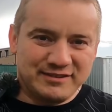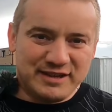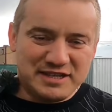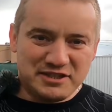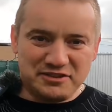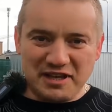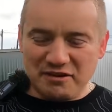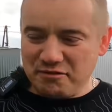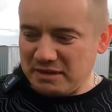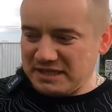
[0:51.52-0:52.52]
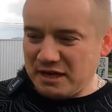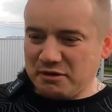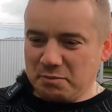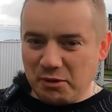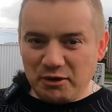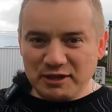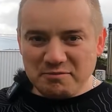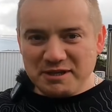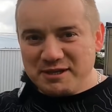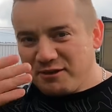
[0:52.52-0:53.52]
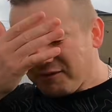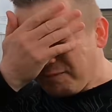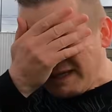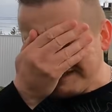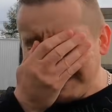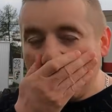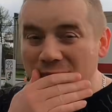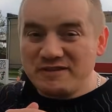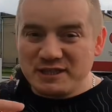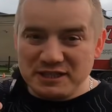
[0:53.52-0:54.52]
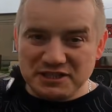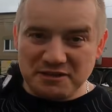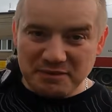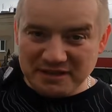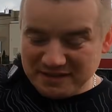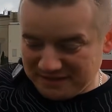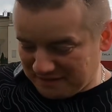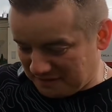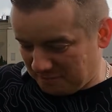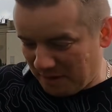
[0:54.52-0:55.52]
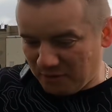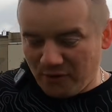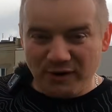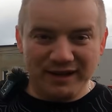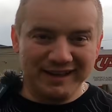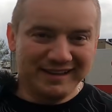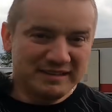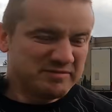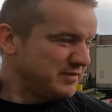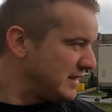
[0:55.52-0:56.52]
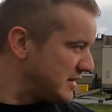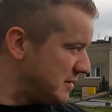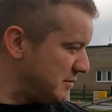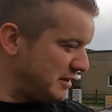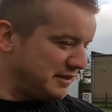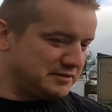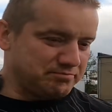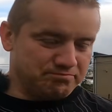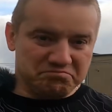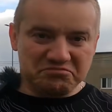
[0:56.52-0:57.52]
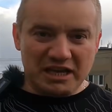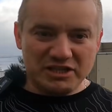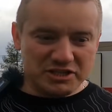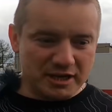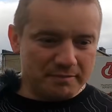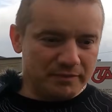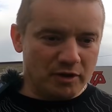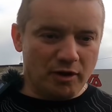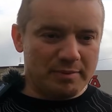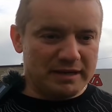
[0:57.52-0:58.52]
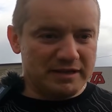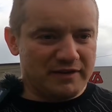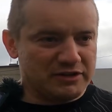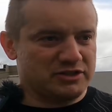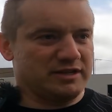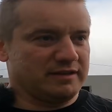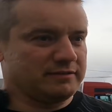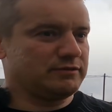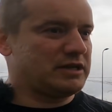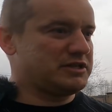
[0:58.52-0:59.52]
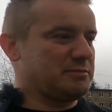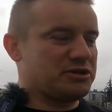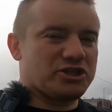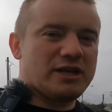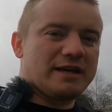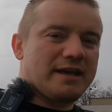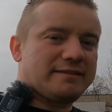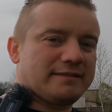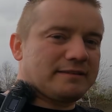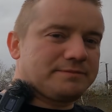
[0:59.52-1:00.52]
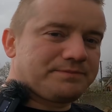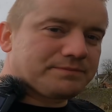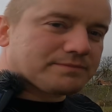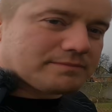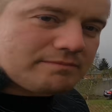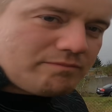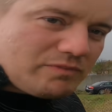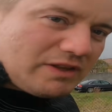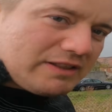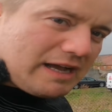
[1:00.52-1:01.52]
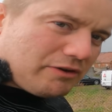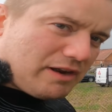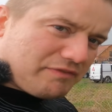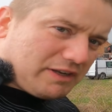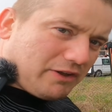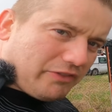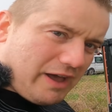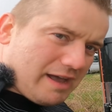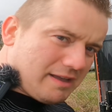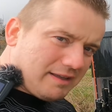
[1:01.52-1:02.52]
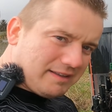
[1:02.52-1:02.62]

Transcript: Słuchajcie, dotarłem na działkę, pogoda mnie nie rozpieszcza, jak widzieliście mnie zasypało tym deszczem. Dobra, nieważne. Słuchajcie, maszyna jest. Tak ona wygląda